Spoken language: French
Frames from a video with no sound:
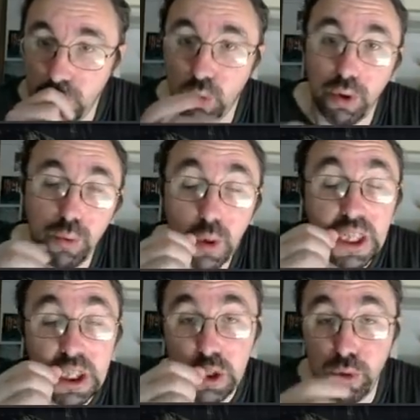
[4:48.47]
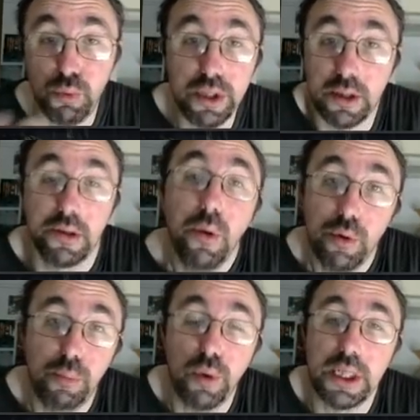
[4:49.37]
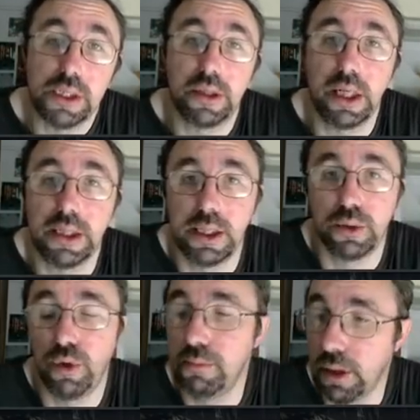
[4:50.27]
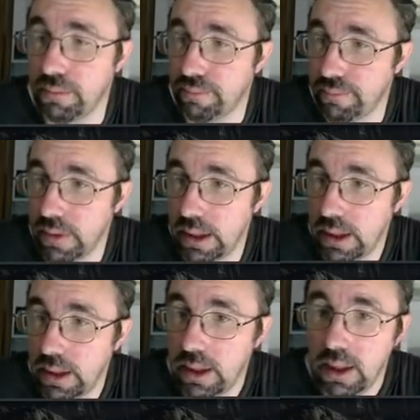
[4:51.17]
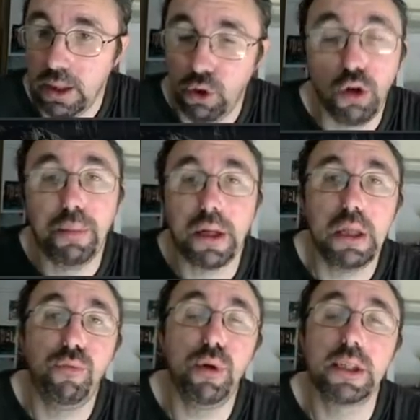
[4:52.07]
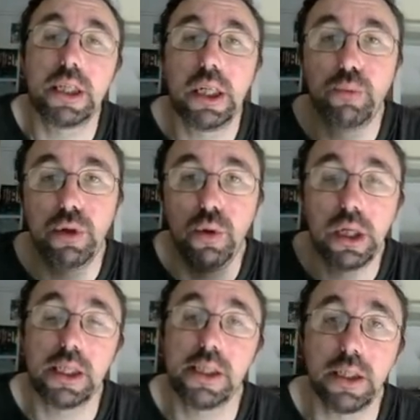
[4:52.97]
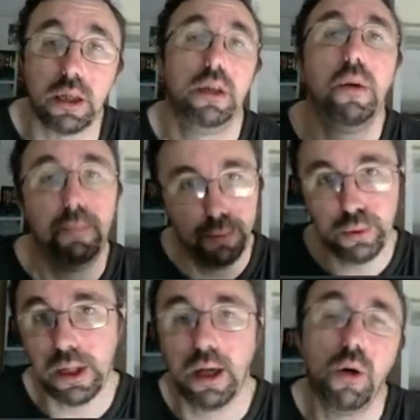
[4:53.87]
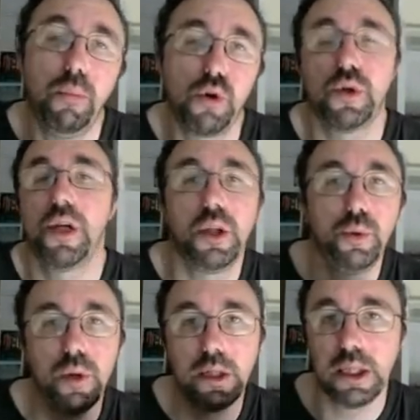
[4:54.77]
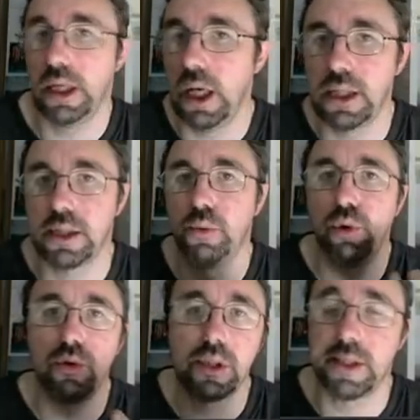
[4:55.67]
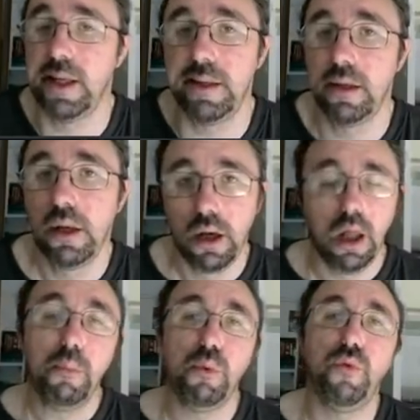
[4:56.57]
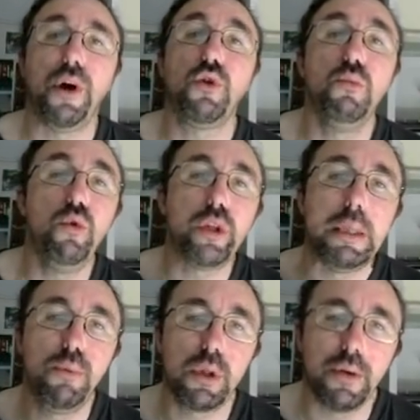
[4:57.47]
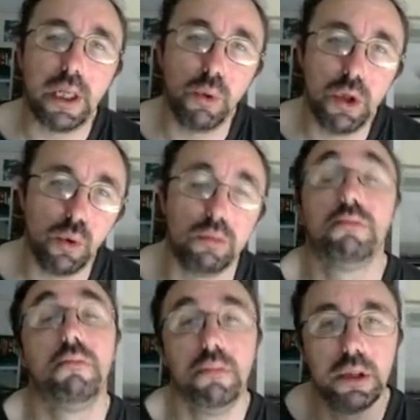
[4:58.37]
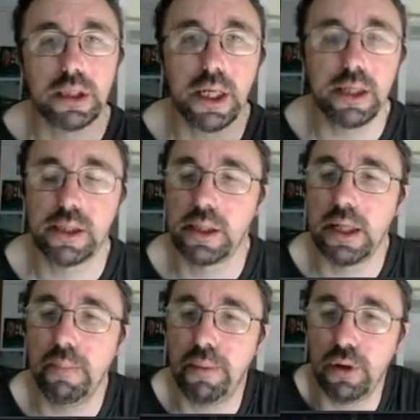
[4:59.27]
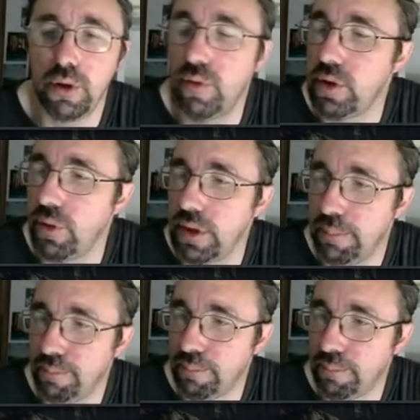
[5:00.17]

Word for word: Donc un noyau 4188, le plus récent qui existe actuellement. Donc par défaut, il installe un noyau classique. Plus tard, on peut choisir un noyau LTS, un noyau de scène, pour faire du multi-boot avec les noyaux. Mais ça, ça dépend de vos envies.